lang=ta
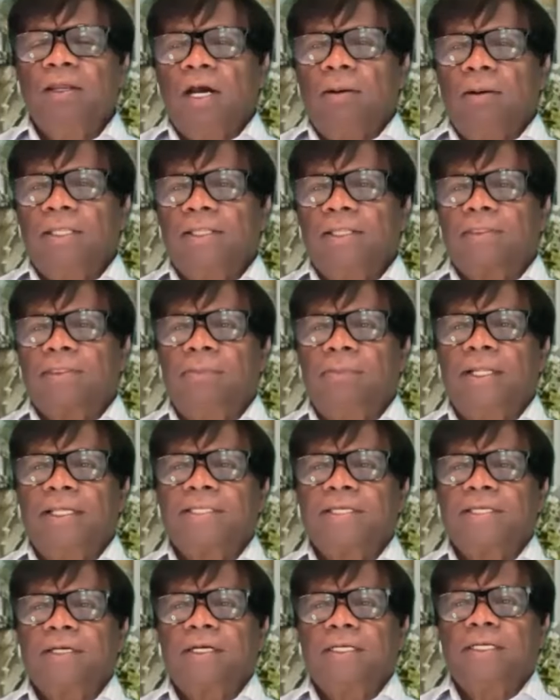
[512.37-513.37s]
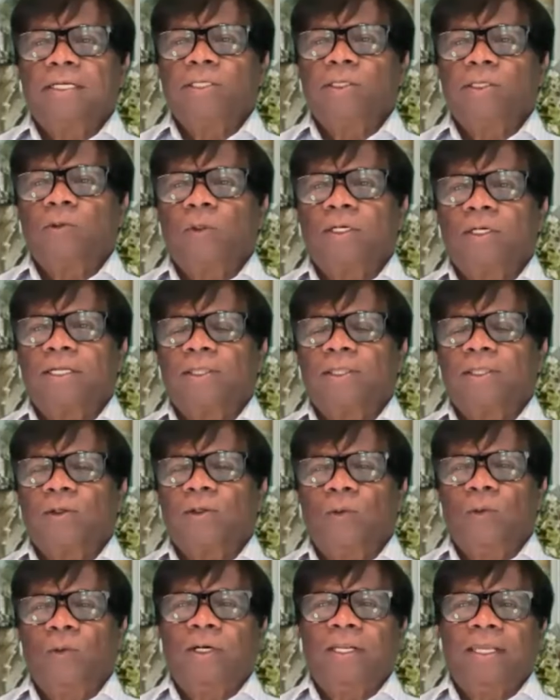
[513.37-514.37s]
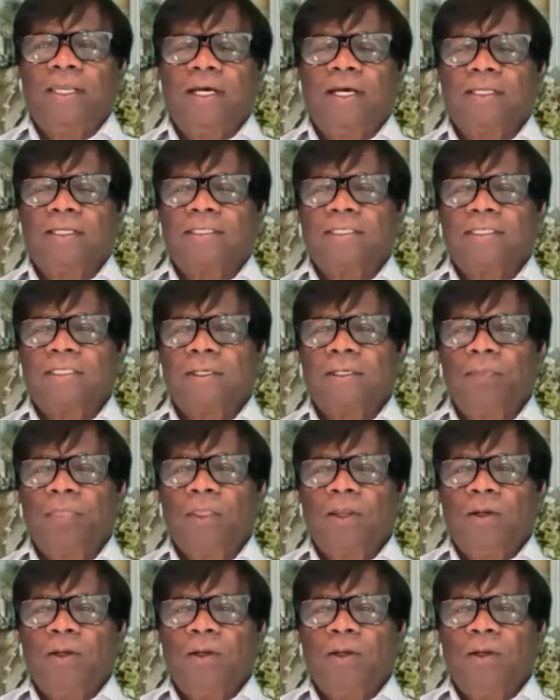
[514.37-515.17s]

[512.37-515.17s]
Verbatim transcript: அப்ப இந்த தமிழரசு கட்சி கூட்டத்தை கூட்டியாச்சு